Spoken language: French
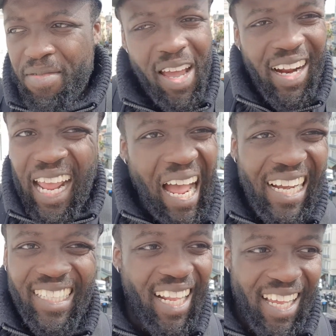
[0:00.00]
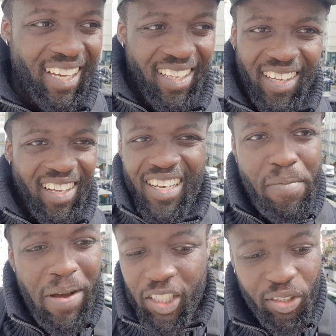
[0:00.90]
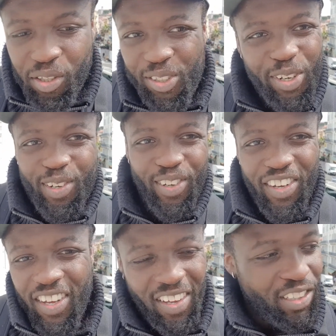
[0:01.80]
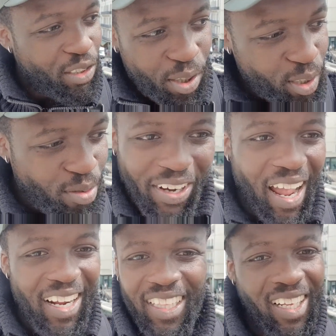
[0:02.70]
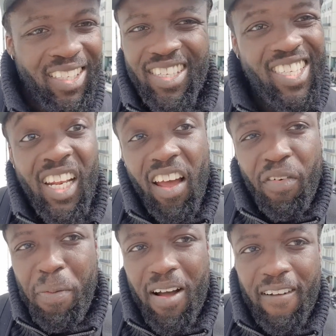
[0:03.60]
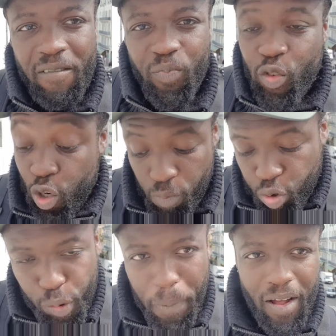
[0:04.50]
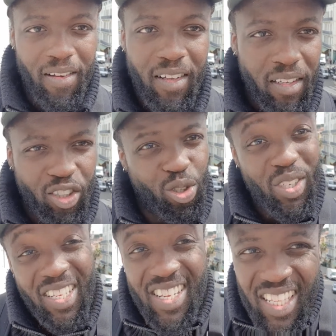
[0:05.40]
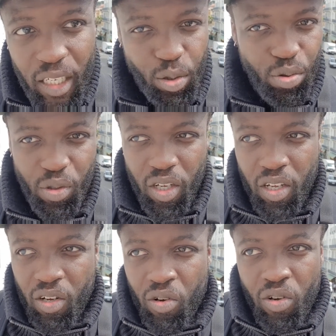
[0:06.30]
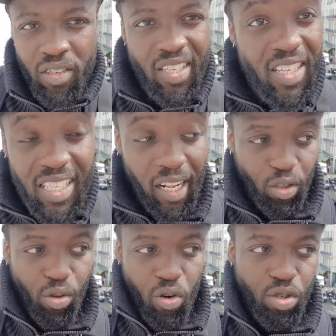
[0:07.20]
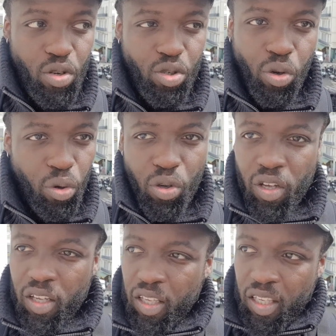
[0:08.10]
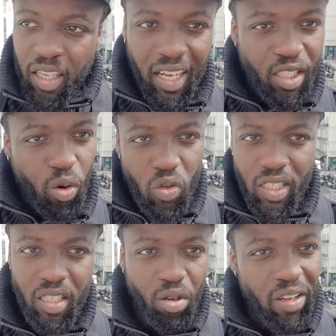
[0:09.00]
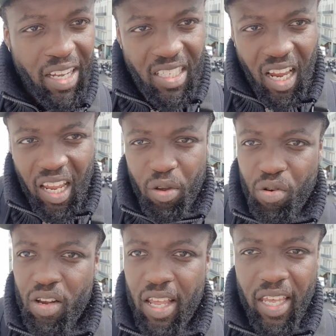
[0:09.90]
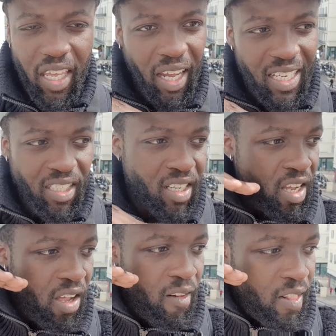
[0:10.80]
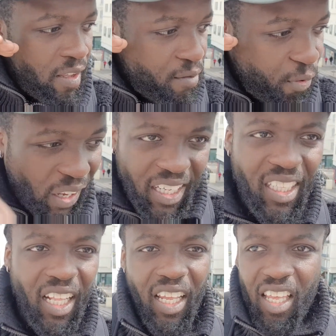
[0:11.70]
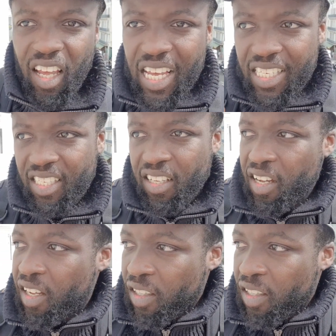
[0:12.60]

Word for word: Mais un caractère, l'image de Dieu, Dieu, son caractère, il s'énerve pas. Dieu, il bouge pas. Dieu, c'est une statue. C'est une statue dans le sens que il reste consistant, il reste régulier, il reste vérité, il reste